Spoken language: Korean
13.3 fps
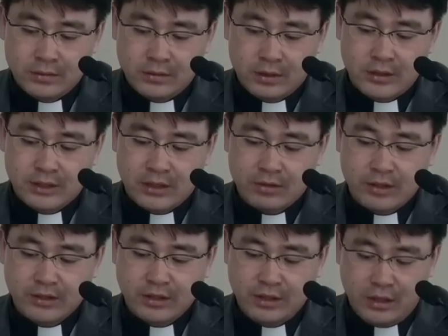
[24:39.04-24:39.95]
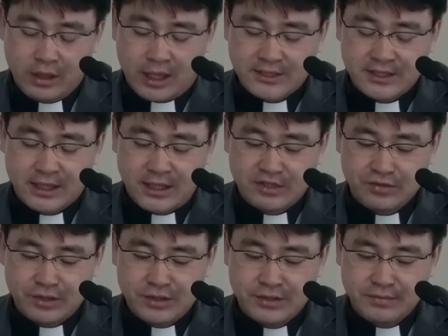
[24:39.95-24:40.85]
예, 사도행전이 가치가 아주
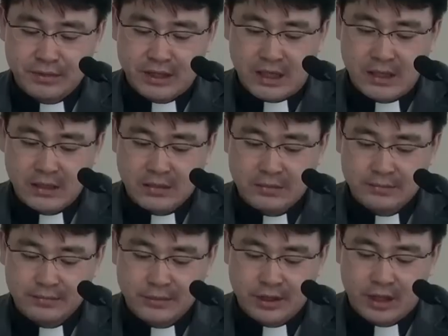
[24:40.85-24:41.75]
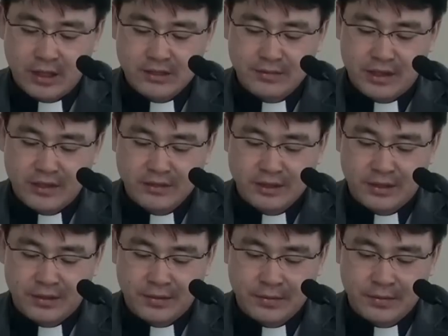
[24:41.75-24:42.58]
있습니다. 여러 가지 면에서.